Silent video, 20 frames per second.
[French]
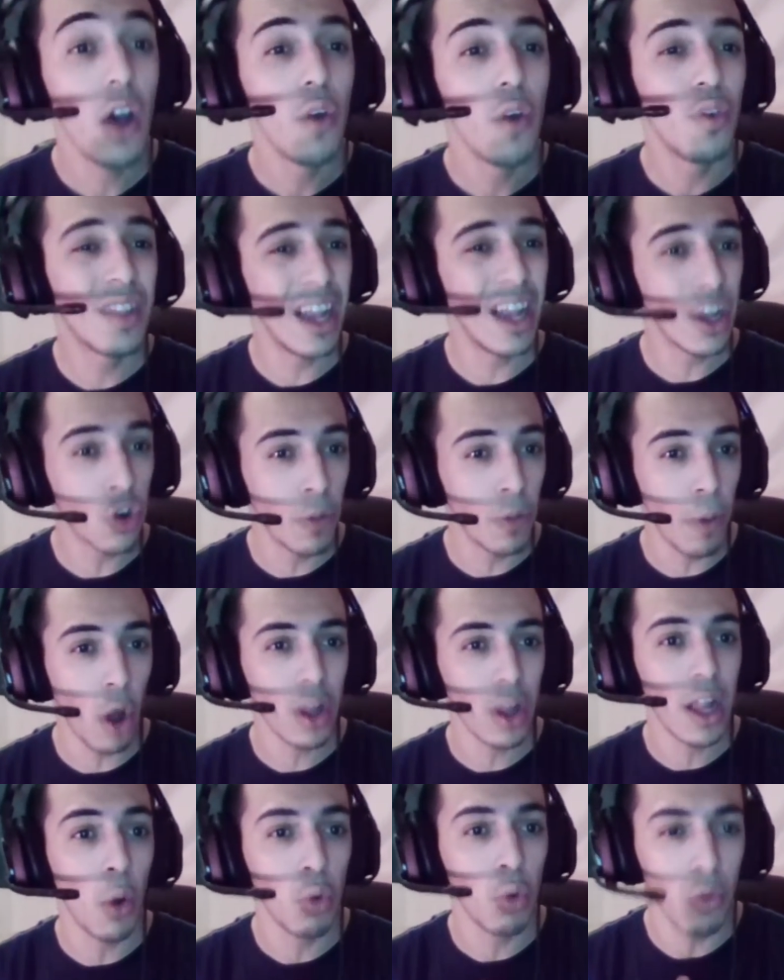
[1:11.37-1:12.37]
vous allez
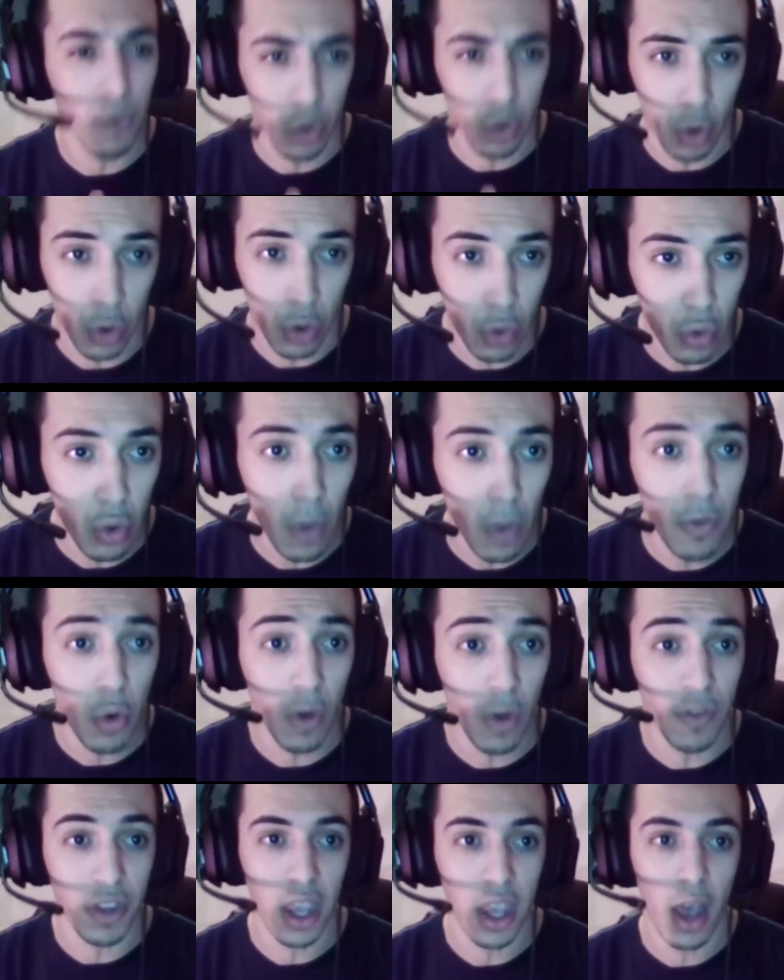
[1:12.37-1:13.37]
comprendre là où votre tonton veut
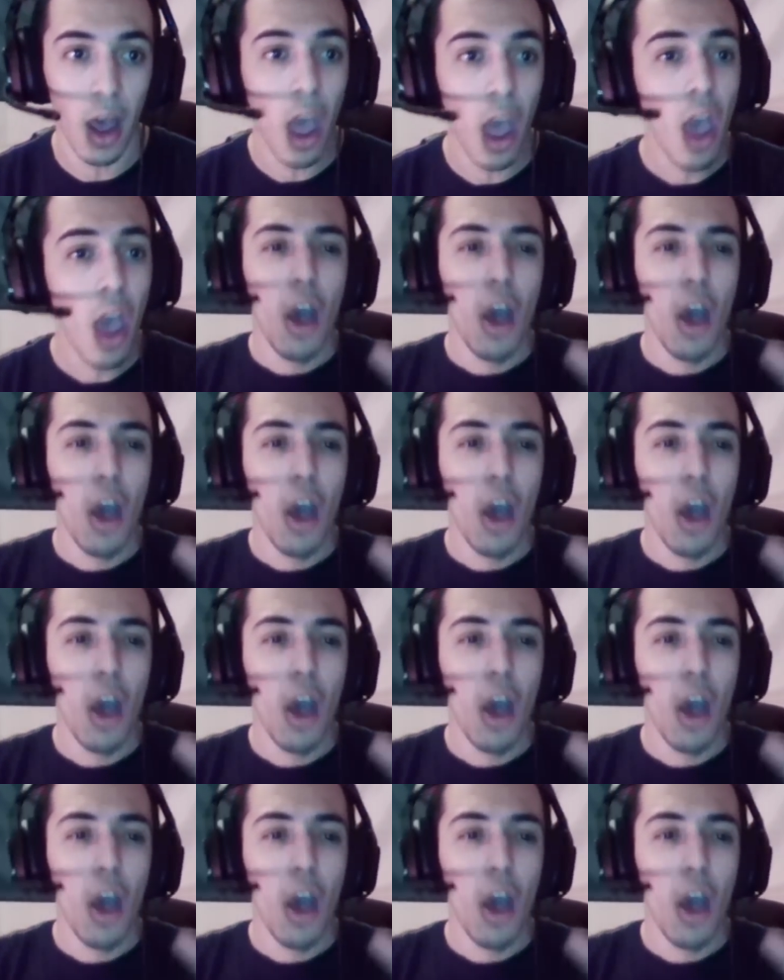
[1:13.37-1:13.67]
en venir.